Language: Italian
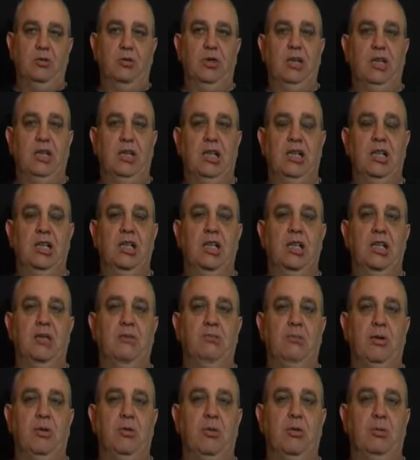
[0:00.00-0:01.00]
Quindi
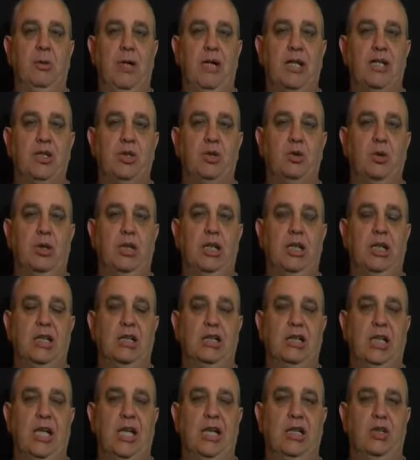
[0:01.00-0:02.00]
primo passo è
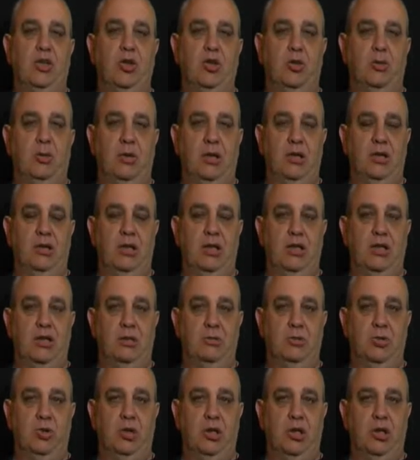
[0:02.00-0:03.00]
il tecnico De
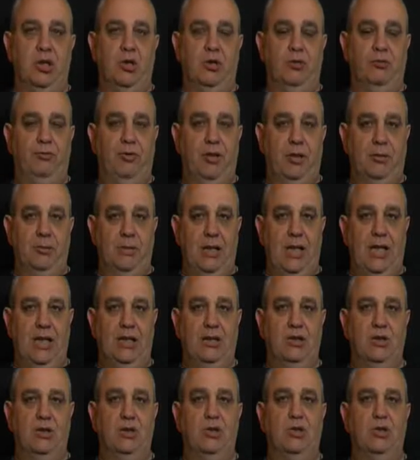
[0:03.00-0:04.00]
Simone
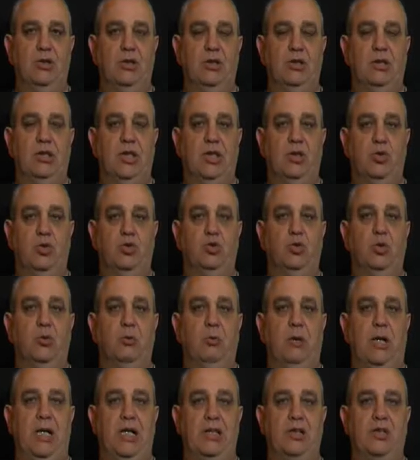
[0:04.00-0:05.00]
confermato, secondo
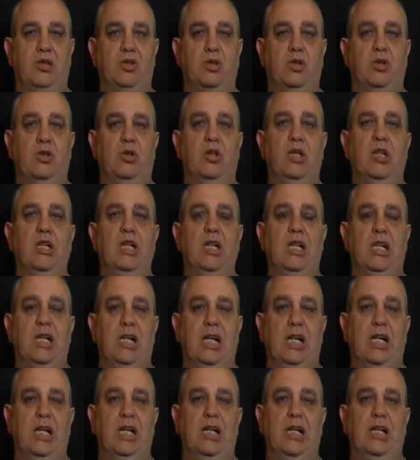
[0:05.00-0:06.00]
passo
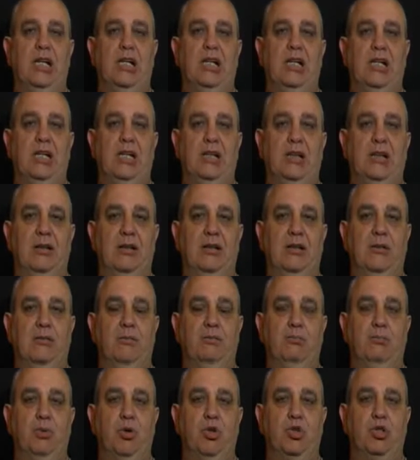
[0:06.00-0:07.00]
la eh,
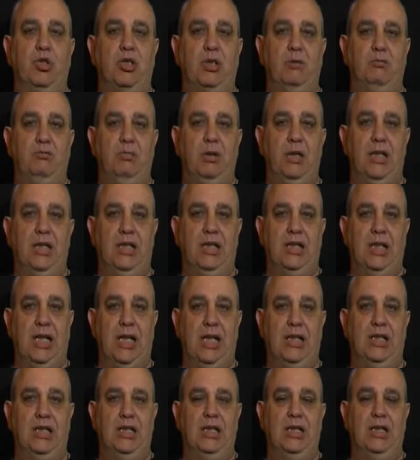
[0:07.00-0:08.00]

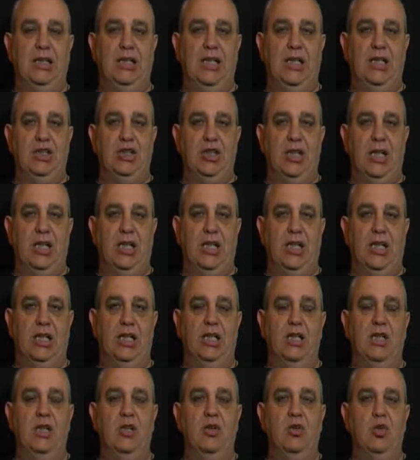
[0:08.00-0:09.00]
possibilità di
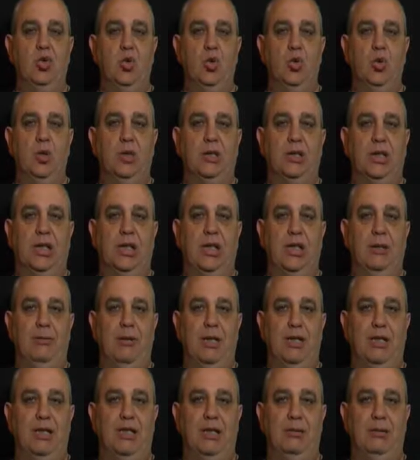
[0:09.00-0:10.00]
ingaggiare due o tre
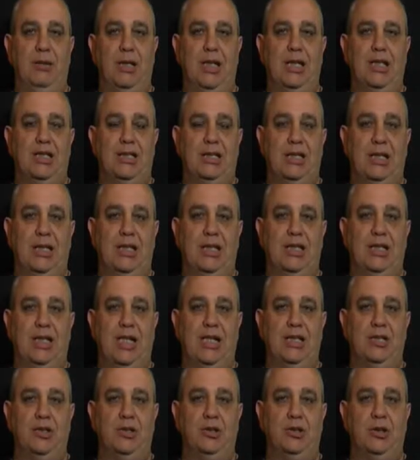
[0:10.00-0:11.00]
elementi per alzare il
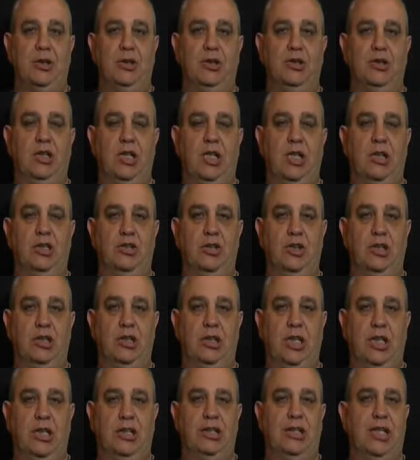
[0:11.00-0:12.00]
tasso della
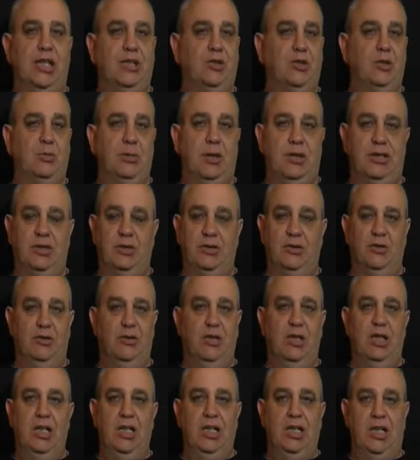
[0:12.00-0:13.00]
società, il terzo
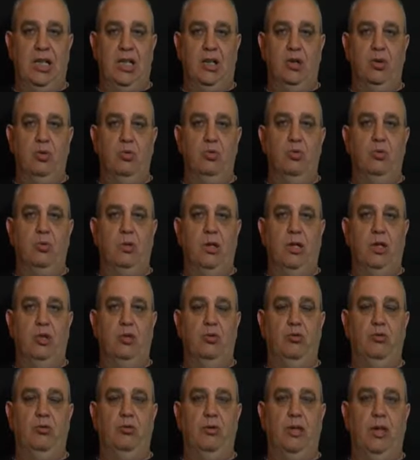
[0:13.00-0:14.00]
passo credo comunque la,
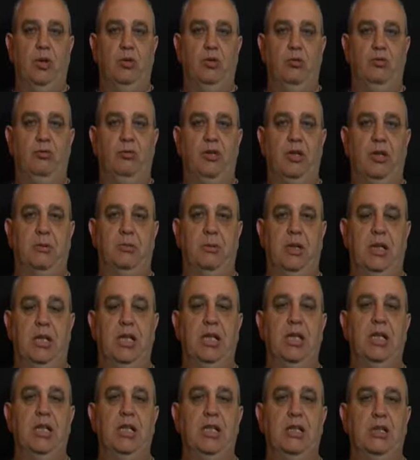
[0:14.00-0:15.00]
la conferma
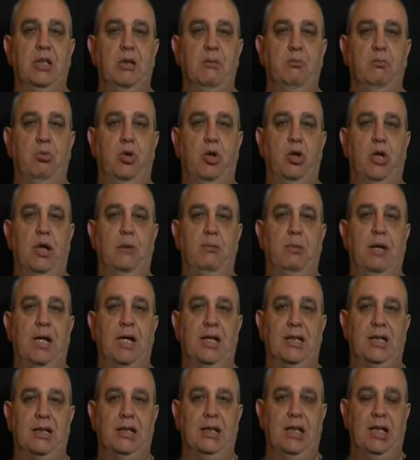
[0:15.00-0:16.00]
di buona
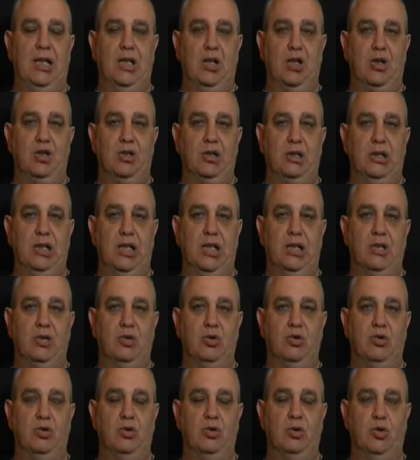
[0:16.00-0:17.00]
parte della rosa della
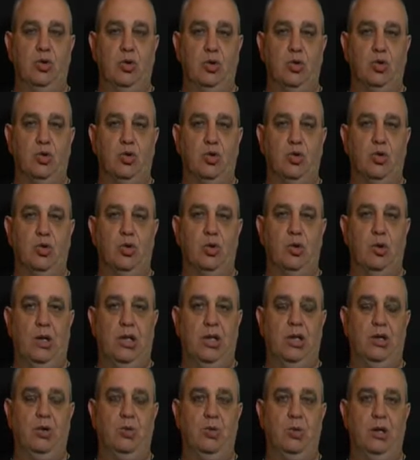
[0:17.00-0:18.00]
scor dello scorso
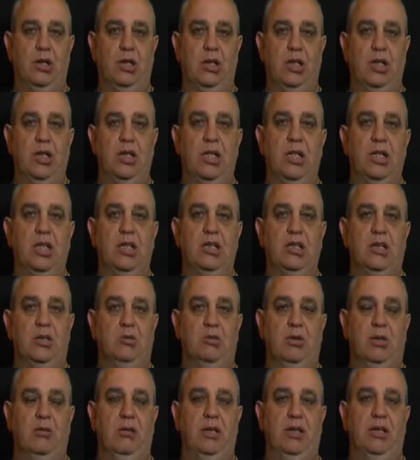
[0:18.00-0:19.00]
anno e quindi
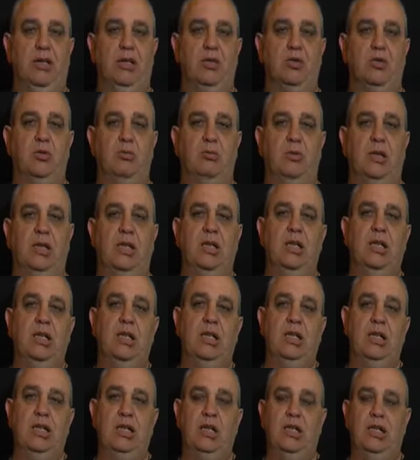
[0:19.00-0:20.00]
sicuramente insomma,
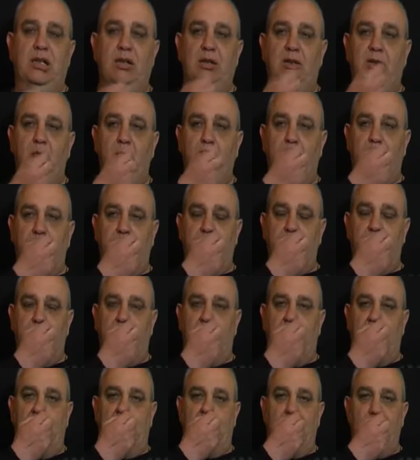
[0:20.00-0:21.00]
eh, un
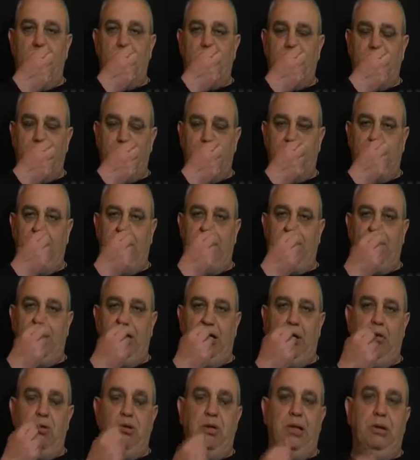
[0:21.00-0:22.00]
campionato, per
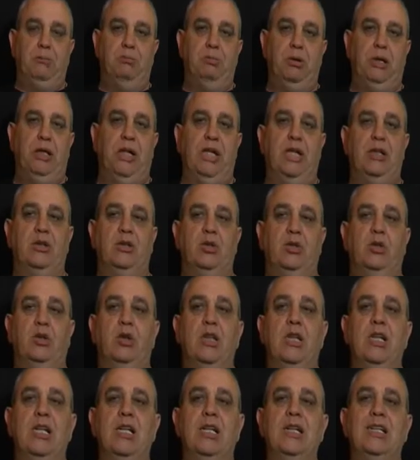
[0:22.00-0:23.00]
fare un
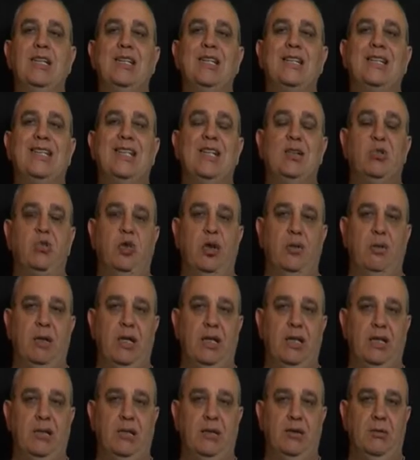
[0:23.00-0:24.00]
campionato
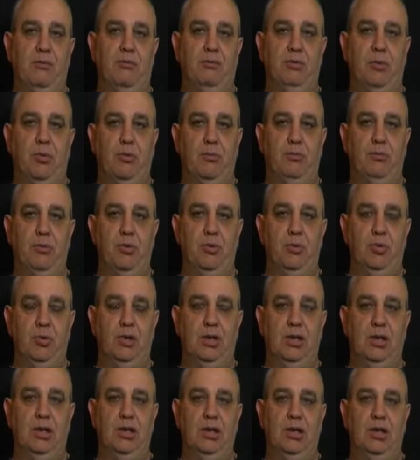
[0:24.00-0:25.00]
sicuramente un po' più...
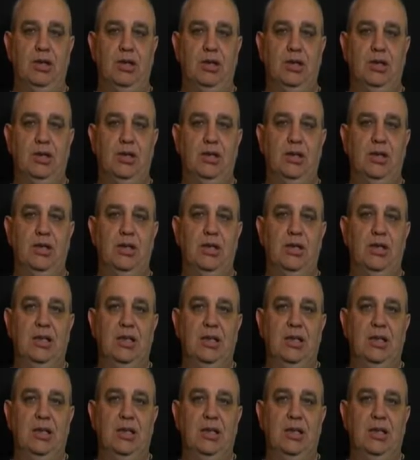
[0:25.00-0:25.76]
Eh,